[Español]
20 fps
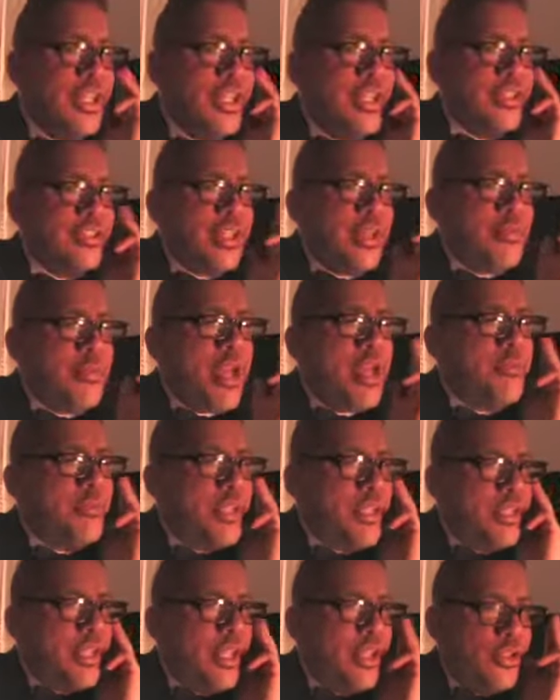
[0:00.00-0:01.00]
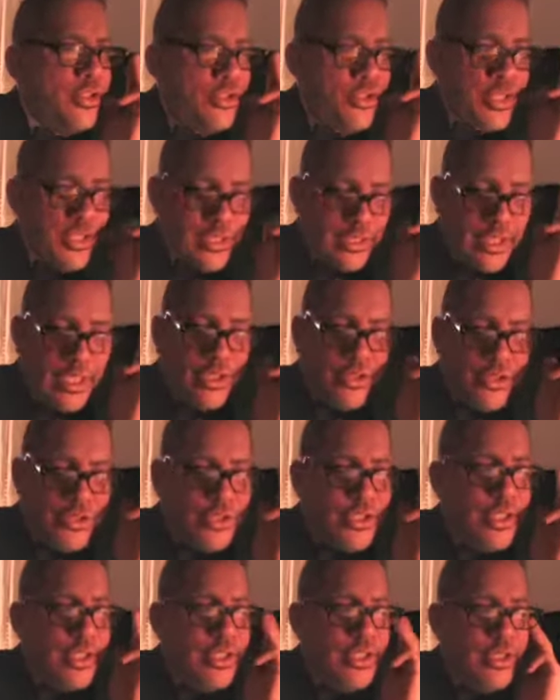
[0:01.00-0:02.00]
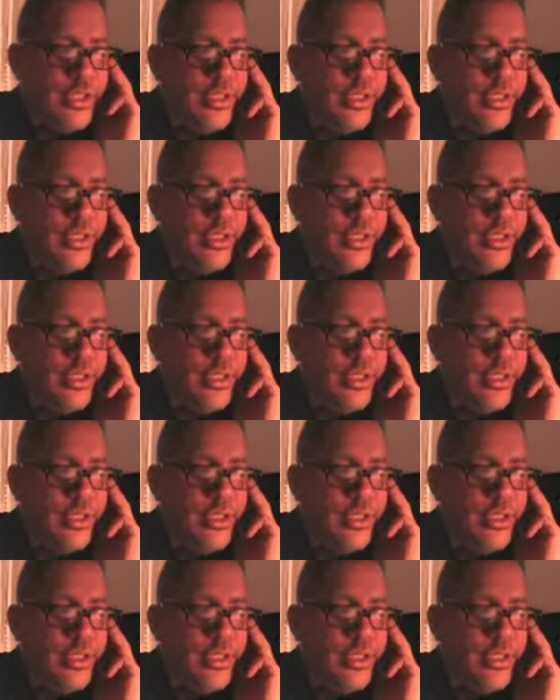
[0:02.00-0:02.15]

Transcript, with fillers: Se me ha invitado esta noche